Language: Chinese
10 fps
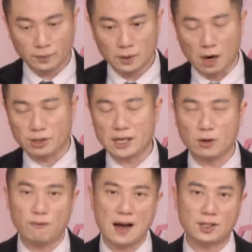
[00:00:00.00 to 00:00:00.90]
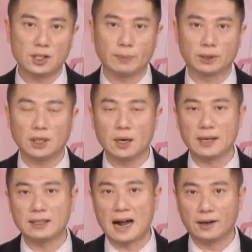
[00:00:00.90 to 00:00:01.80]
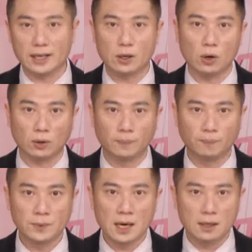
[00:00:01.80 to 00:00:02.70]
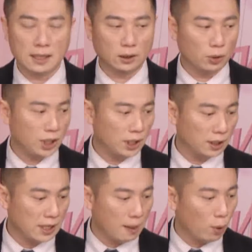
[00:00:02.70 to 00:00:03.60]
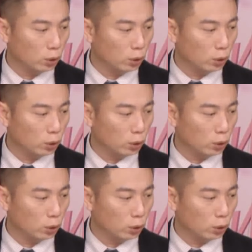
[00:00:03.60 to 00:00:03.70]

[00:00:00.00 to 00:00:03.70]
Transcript: 好像有发生什么特别大的利空。那投信呢这一波